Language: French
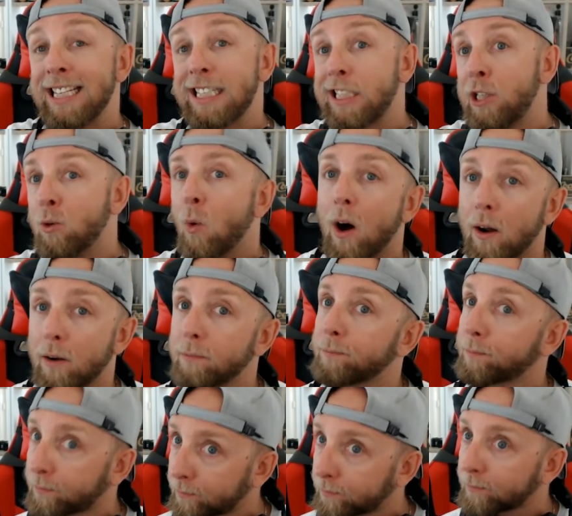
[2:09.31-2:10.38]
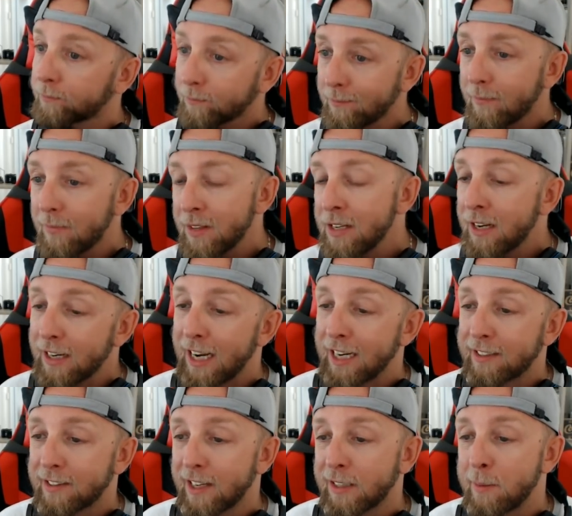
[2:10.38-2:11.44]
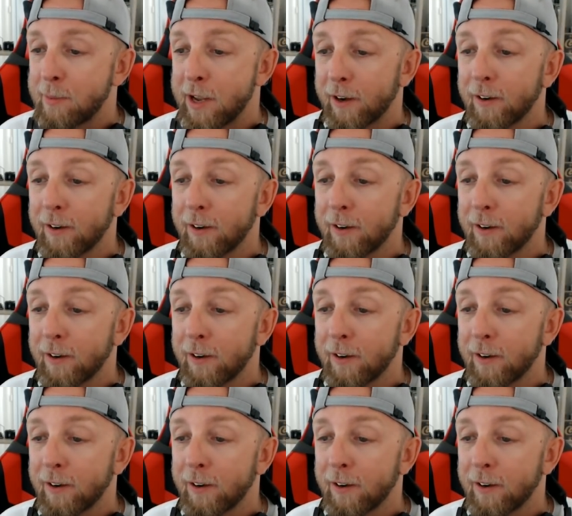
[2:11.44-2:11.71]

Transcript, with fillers: chinois. Avec ça, t'es bien.